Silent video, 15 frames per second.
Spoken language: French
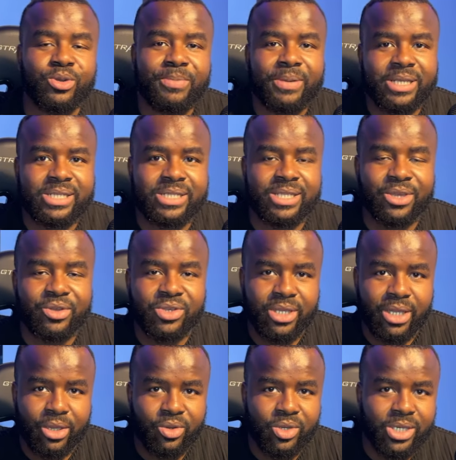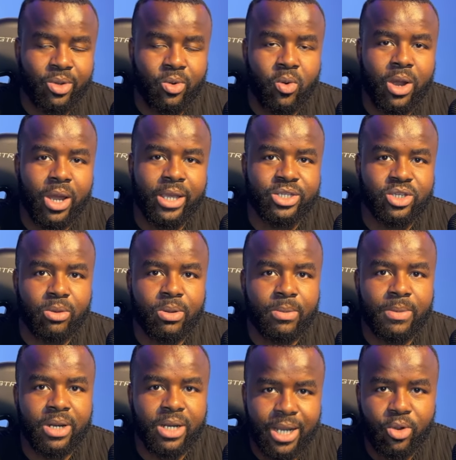préciser que c'est quelqu'un qui croit
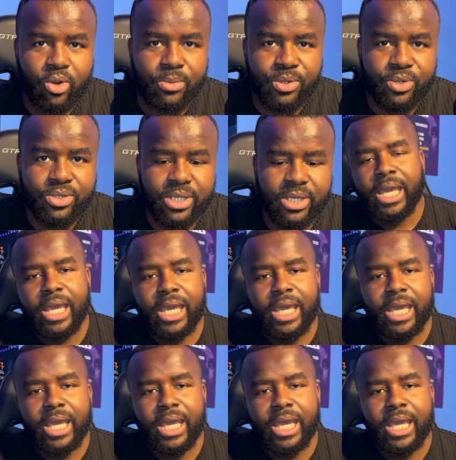énormément en la communauté.